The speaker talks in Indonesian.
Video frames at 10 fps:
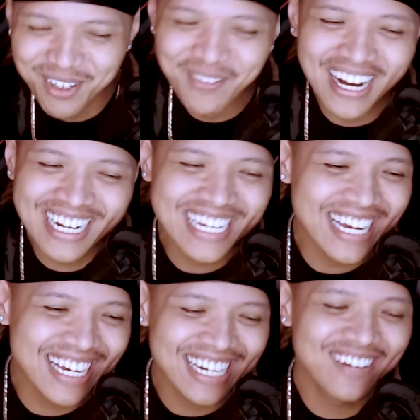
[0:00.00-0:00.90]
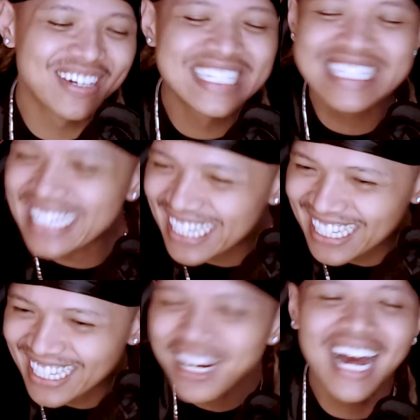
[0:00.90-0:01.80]
bangke kenapa
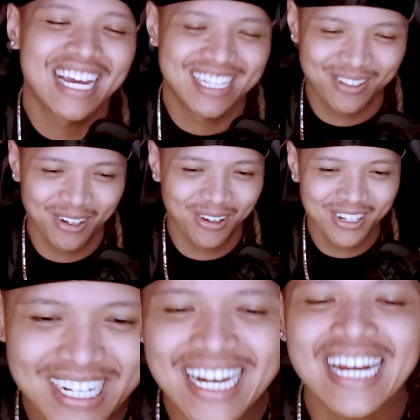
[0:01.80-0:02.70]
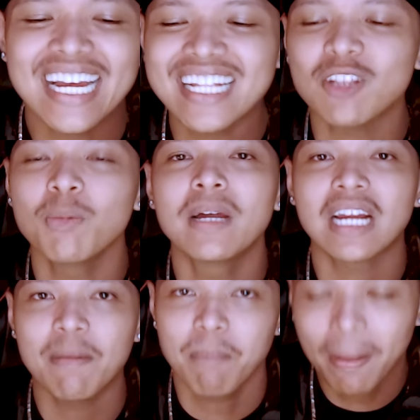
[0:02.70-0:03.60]
sih udah gitu loh negara kita tuh
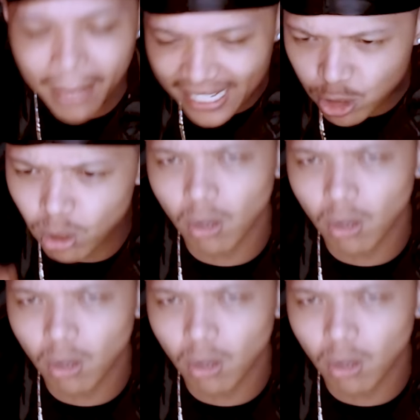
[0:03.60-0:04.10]
berkembang maju